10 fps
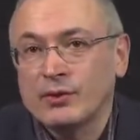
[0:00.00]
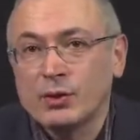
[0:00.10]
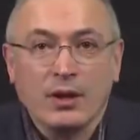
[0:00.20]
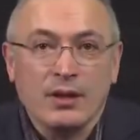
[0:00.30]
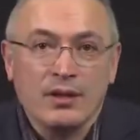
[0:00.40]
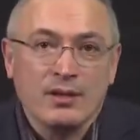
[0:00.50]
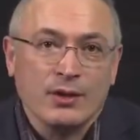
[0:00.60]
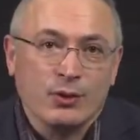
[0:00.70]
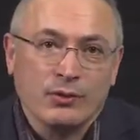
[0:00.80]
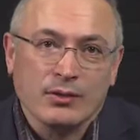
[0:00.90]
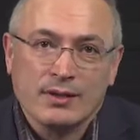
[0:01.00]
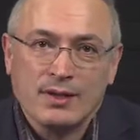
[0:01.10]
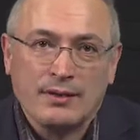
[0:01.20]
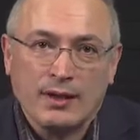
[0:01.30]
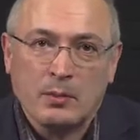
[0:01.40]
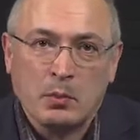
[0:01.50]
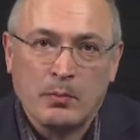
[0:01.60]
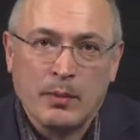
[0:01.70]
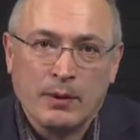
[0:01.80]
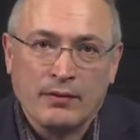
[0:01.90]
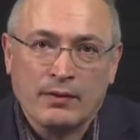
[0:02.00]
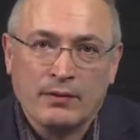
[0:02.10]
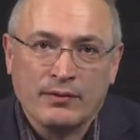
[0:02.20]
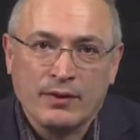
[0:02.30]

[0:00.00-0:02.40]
все-таки назначил голосование по поправкам